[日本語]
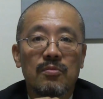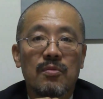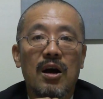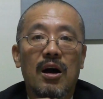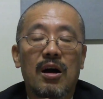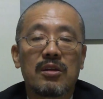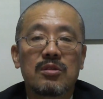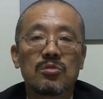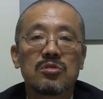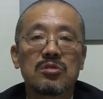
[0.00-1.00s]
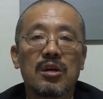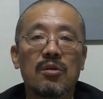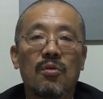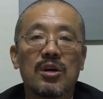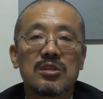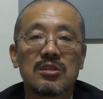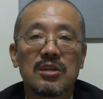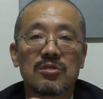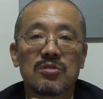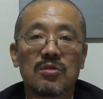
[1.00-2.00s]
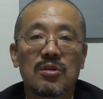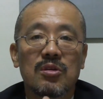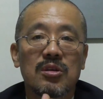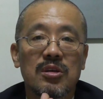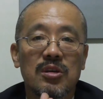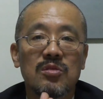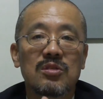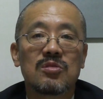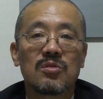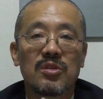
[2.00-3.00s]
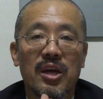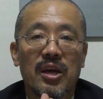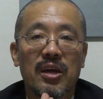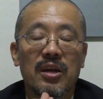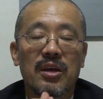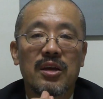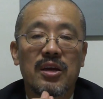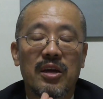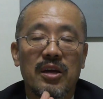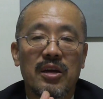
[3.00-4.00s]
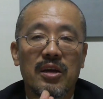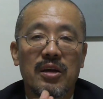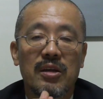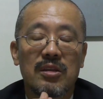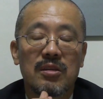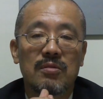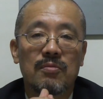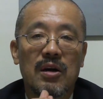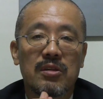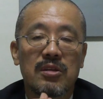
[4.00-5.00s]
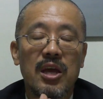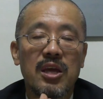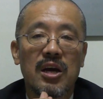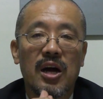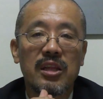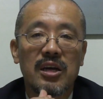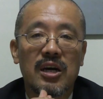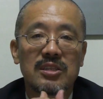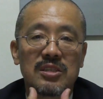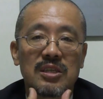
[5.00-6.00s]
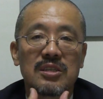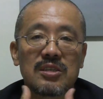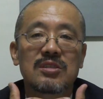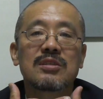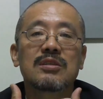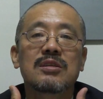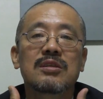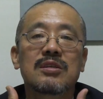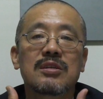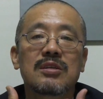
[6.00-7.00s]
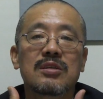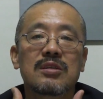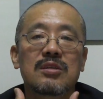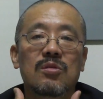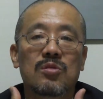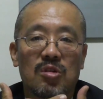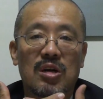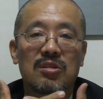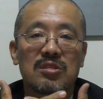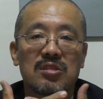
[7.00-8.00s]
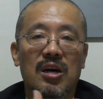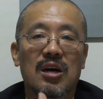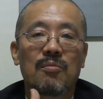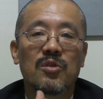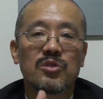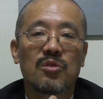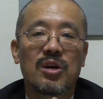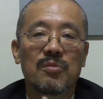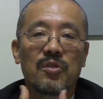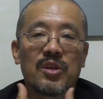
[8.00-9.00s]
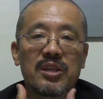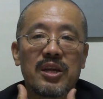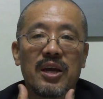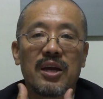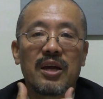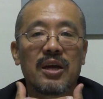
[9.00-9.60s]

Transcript: まあ途中でおかしくなる人いるんですよね。えー、まあ転移があったはずなんです。おそらく菅官房長官にも。だって